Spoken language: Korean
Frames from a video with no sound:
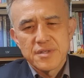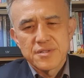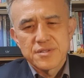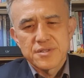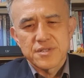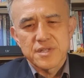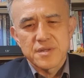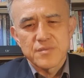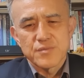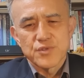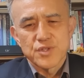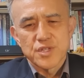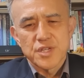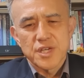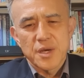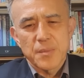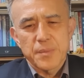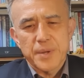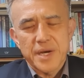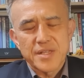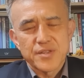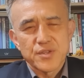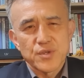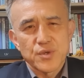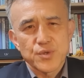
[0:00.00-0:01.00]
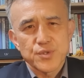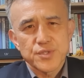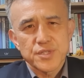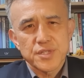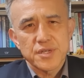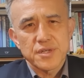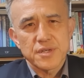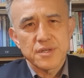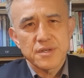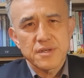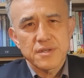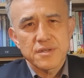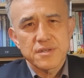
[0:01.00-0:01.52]
지금 우리의
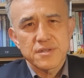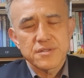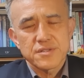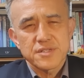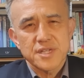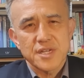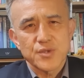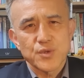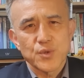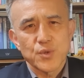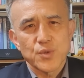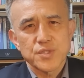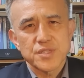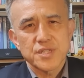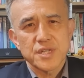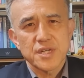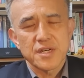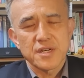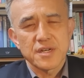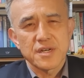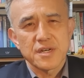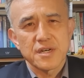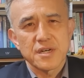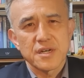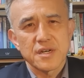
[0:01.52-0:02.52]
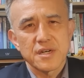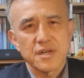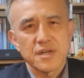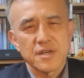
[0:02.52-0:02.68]
반도체, 자동차